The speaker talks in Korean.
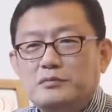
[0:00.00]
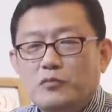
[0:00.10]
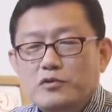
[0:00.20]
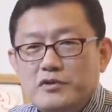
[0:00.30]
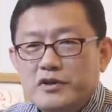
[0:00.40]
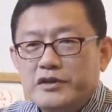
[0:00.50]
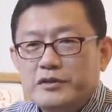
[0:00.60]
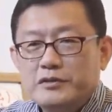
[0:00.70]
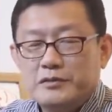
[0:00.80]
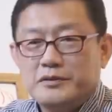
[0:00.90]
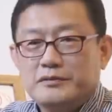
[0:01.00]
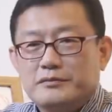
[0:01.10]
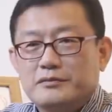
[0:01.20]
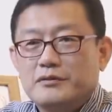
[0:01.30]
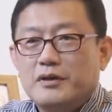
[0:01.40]
뭔 지랄이에요 그러면
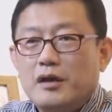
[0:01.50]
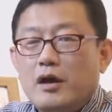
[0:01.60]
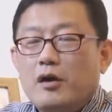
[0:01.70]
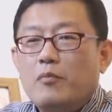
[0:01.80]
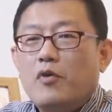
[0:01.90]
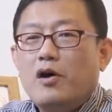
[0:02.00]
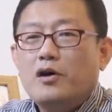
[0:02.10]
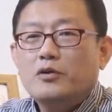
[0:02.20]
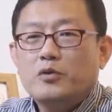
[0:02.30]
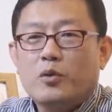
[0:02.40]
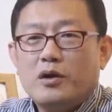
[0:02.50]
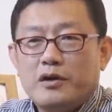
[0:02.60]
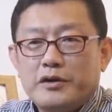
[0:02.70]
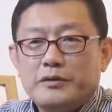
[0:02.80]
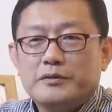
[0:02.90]
뭐하러
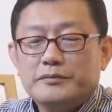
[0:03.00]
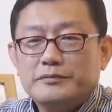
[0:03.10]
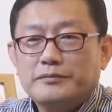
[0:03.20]
돌아가요